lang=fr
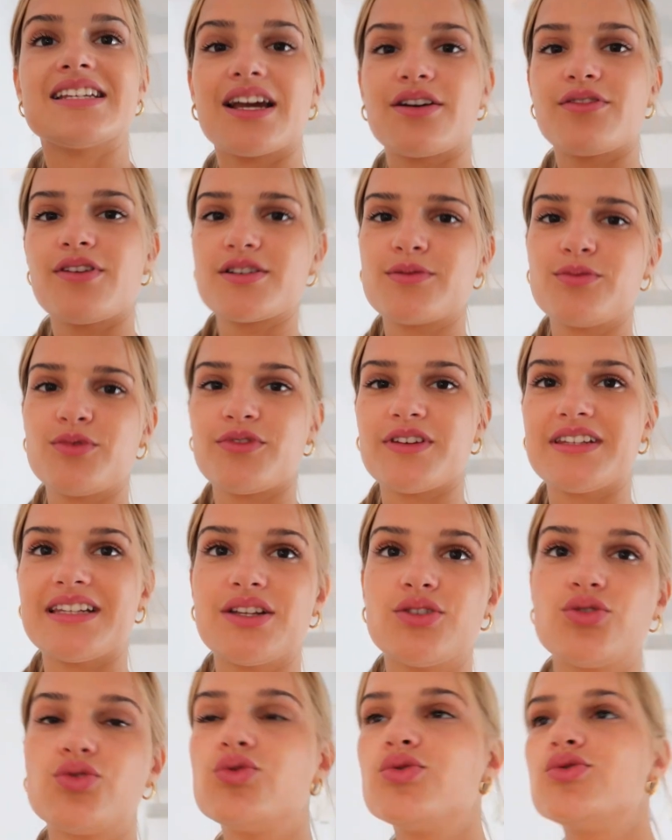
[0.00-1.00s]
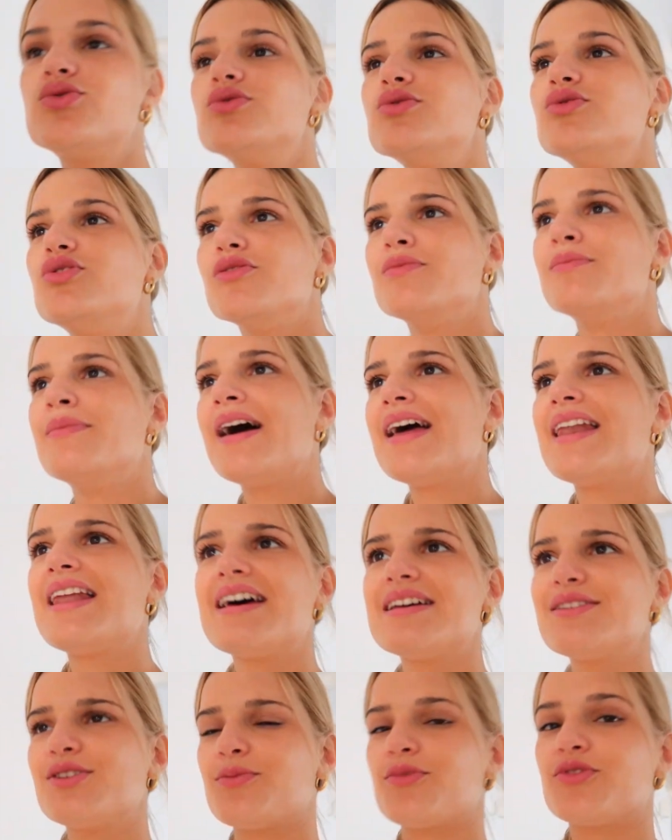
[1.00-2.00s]
chaque fois, je me fais des tout doux de
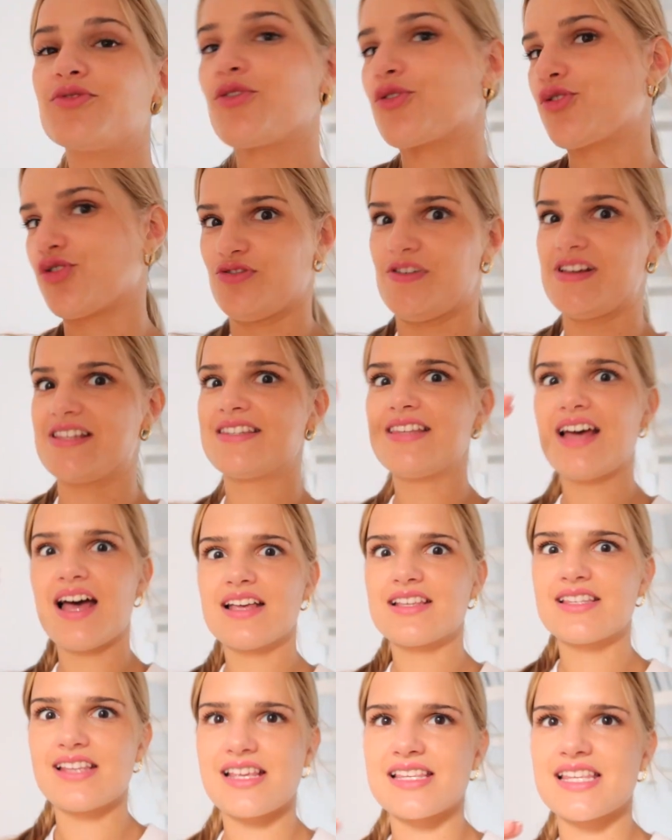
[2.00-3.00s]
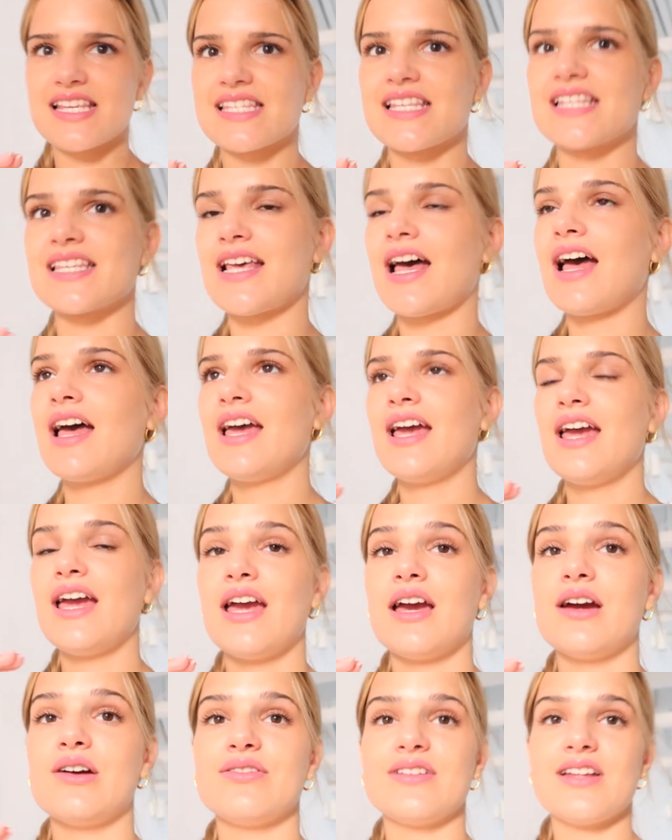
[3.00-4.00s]
malade en mode faut que je fasse ça, ça, ça, ça, ça.
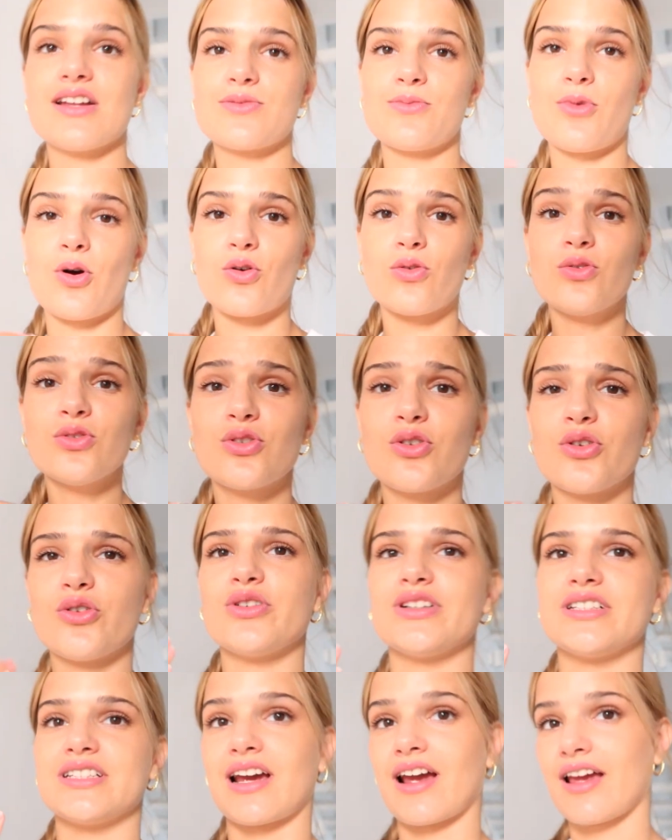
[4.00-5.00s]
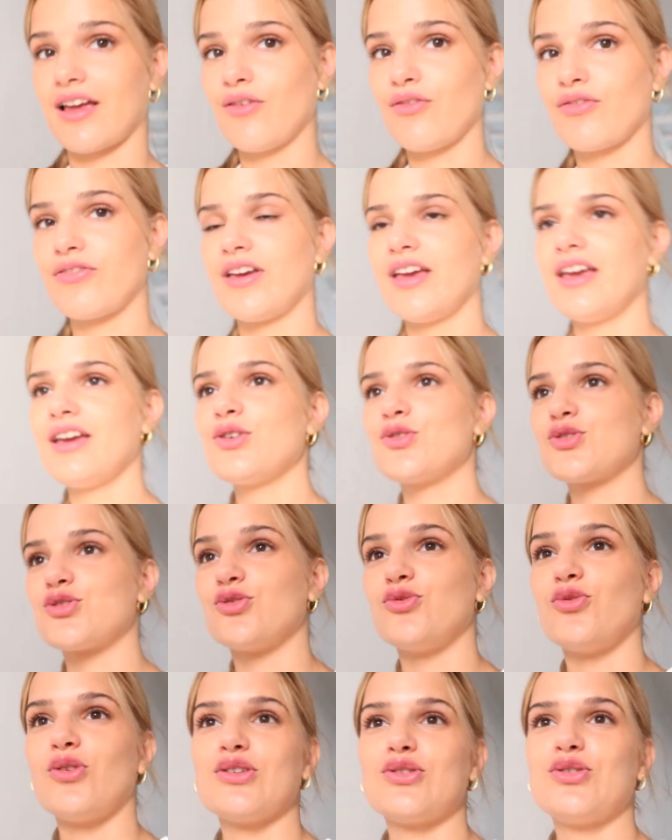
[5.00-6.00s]
Et au final, je me rends compte que j'ai rien fait, que je
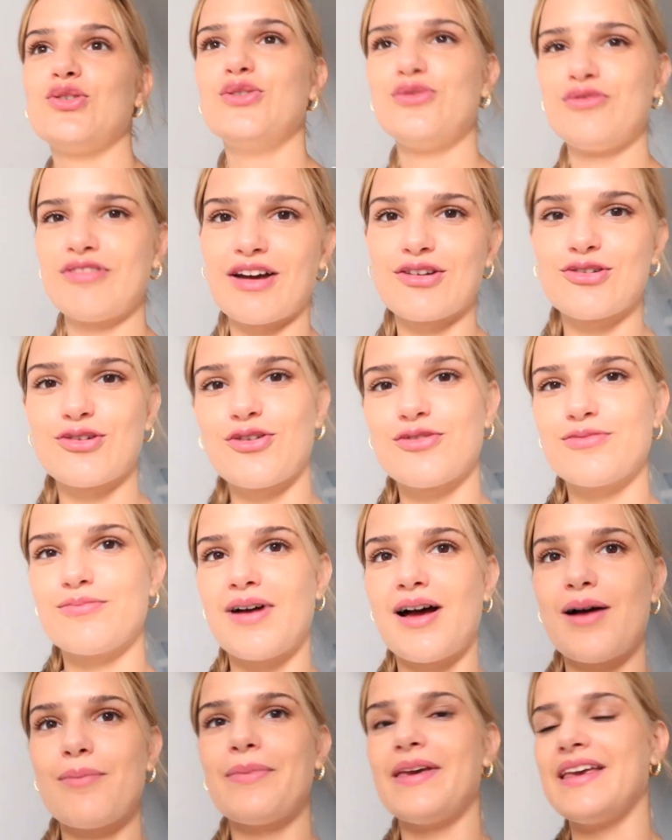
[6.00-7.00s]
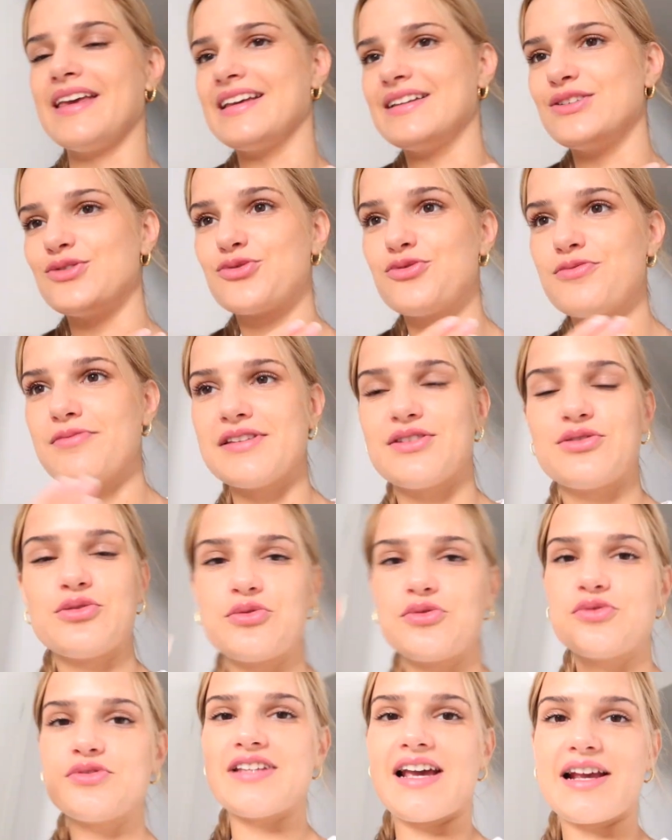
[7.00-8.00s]
dois tout faire le lendemain, mais du coup, mes tout
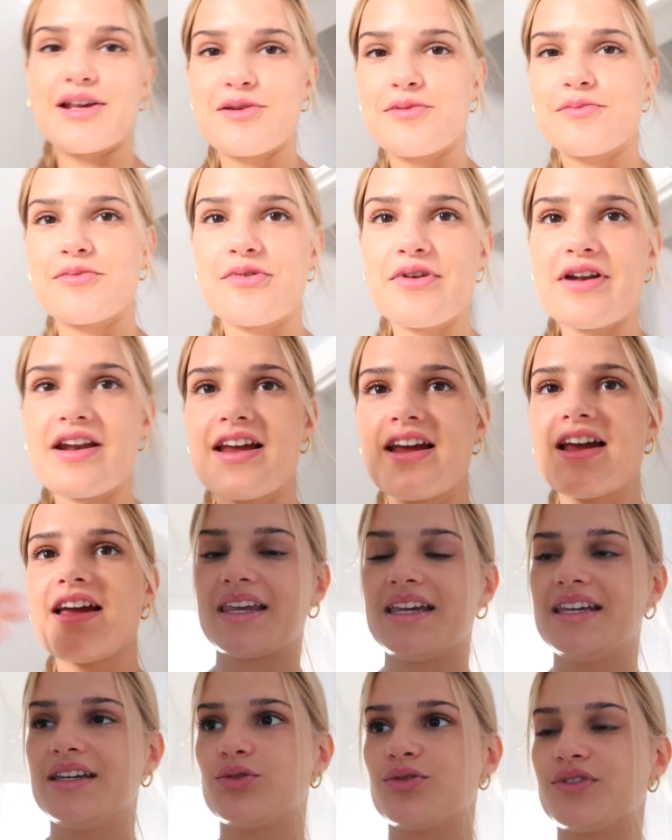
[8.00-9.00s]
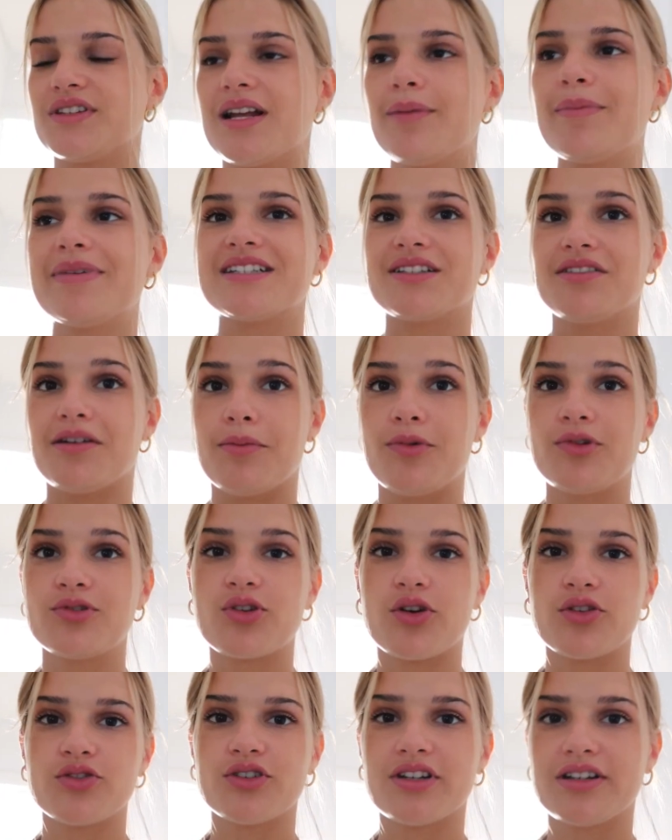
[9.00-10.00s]
doux s'accumulent. Et au final, bah, j'ai vraiment le
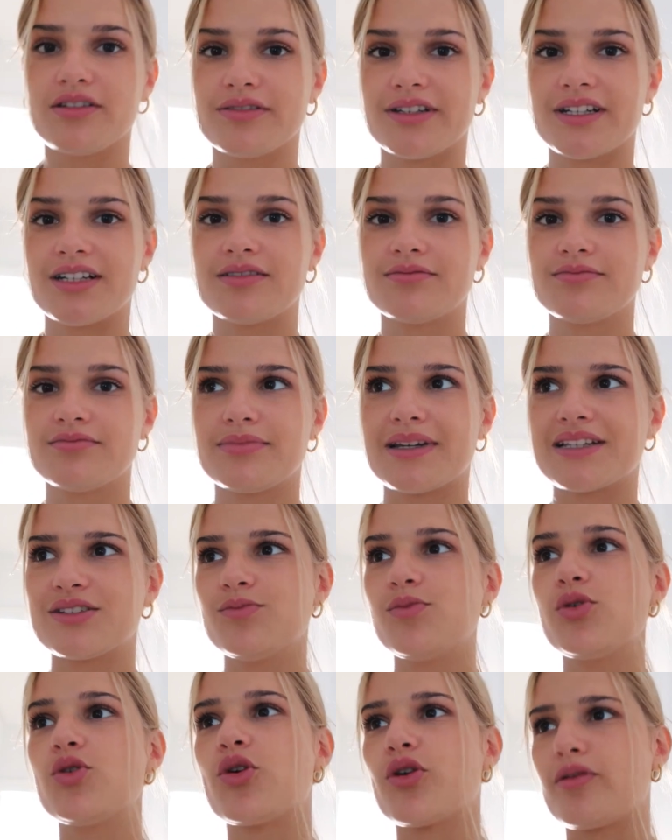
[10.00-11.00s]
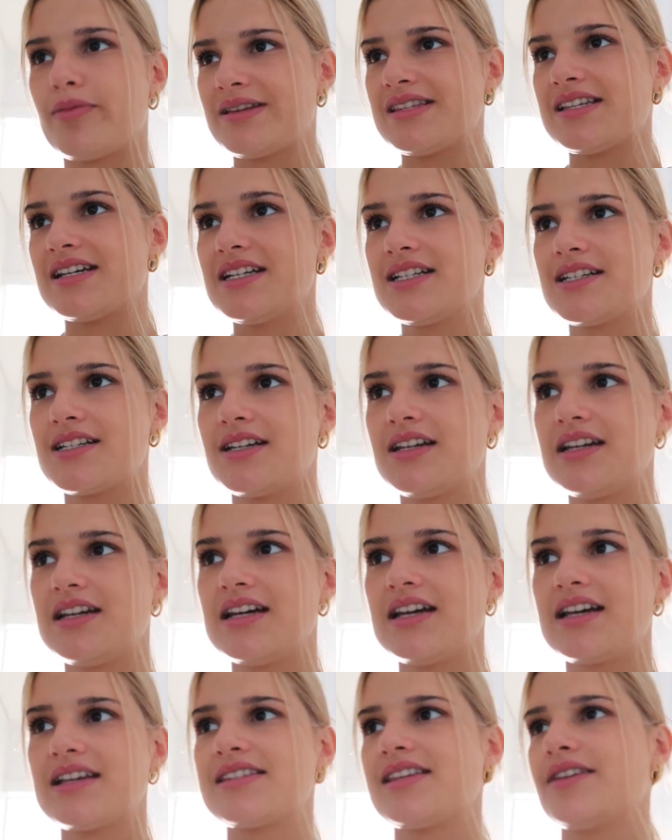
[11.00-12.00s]
temps de rien faire. Par exemple, le repassage,
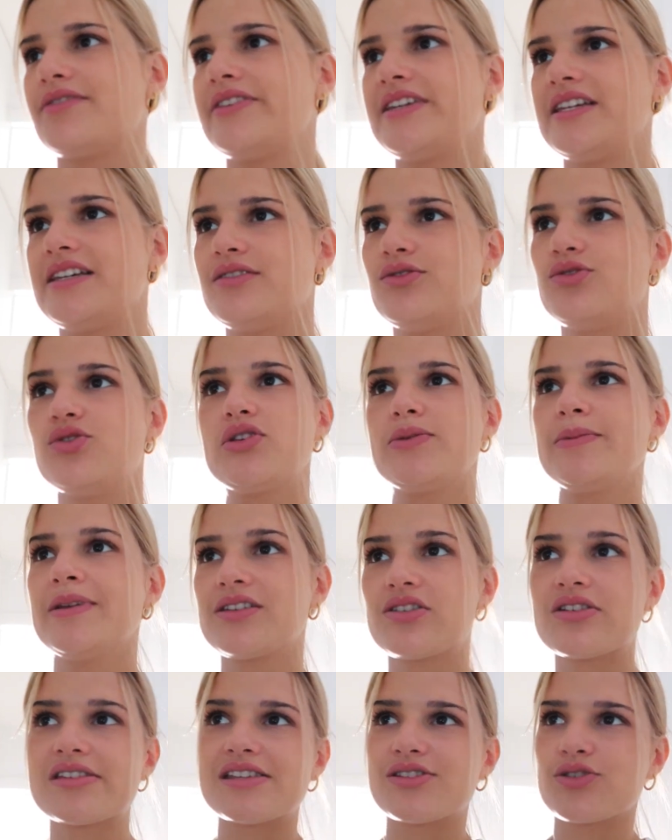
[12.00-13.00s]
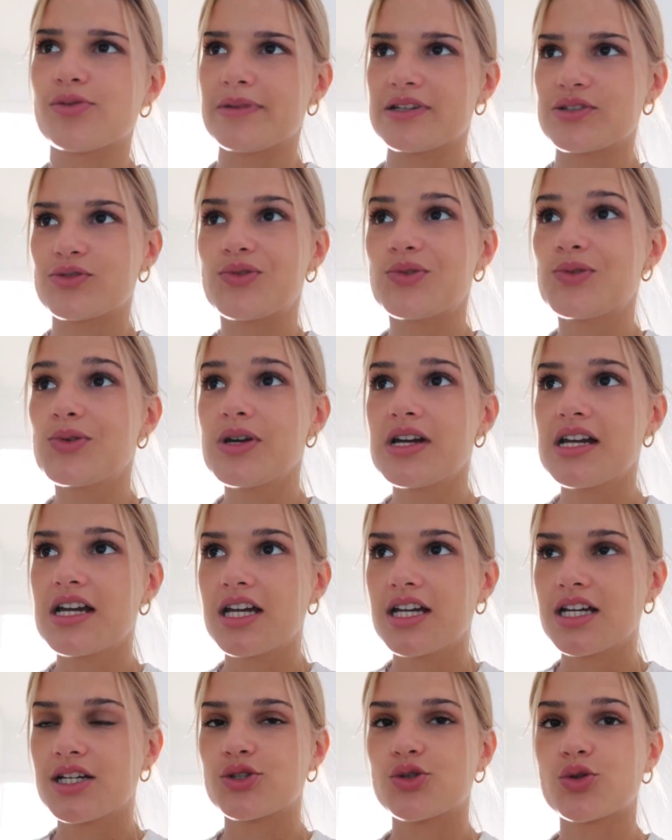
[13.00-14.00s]
ça fait deux semaines que c'est sur ma to do.
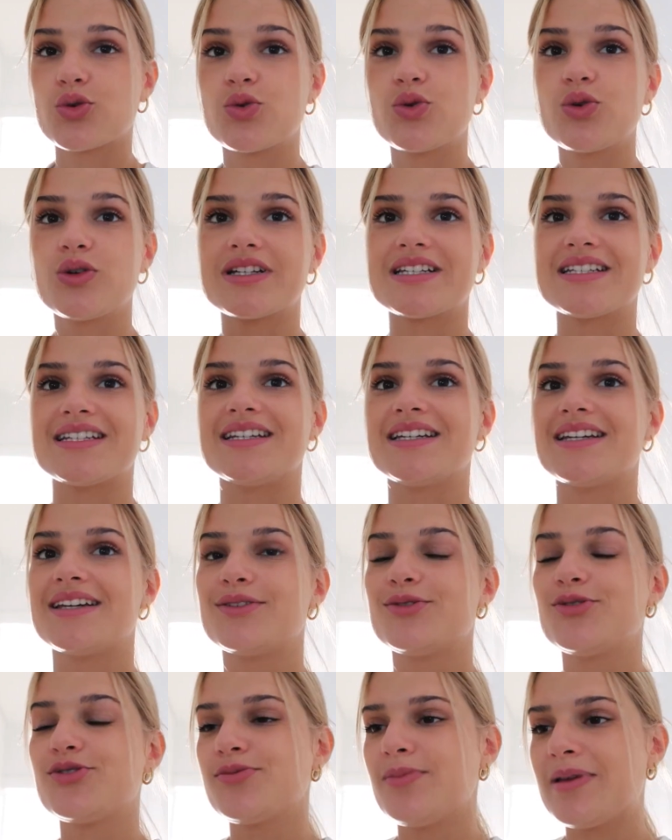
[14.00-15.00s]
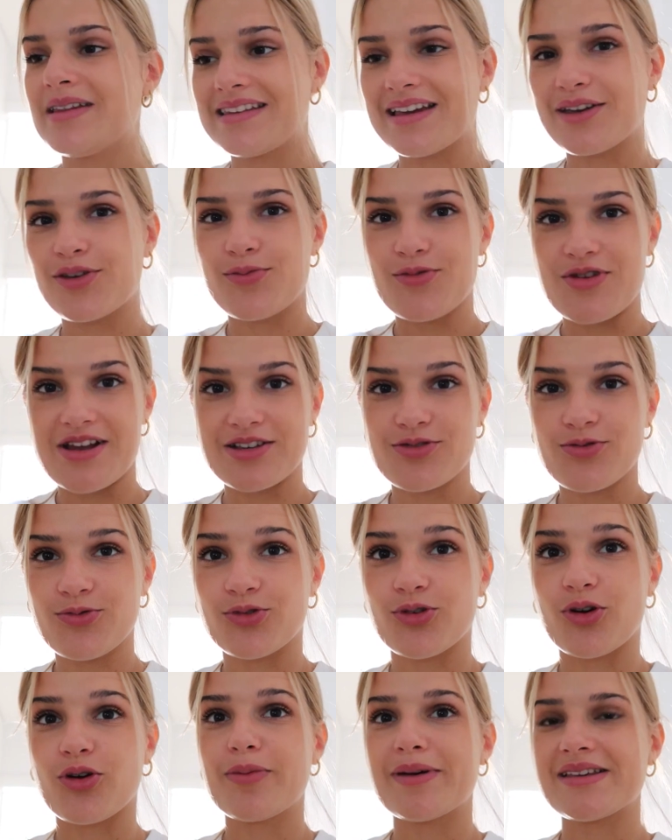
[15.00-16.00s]
Du coup, j'ai deux semaines d'accumulation
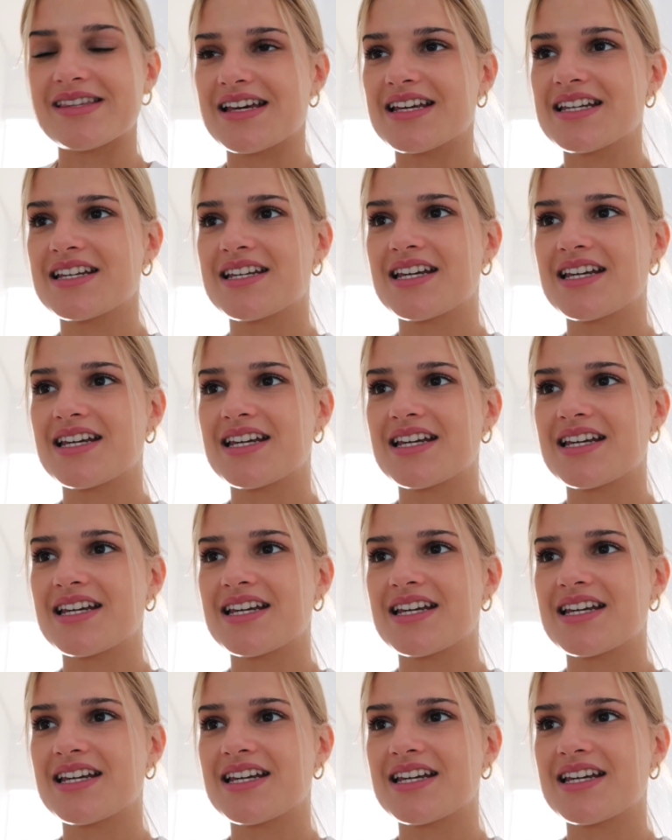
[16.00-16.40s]
de repassage.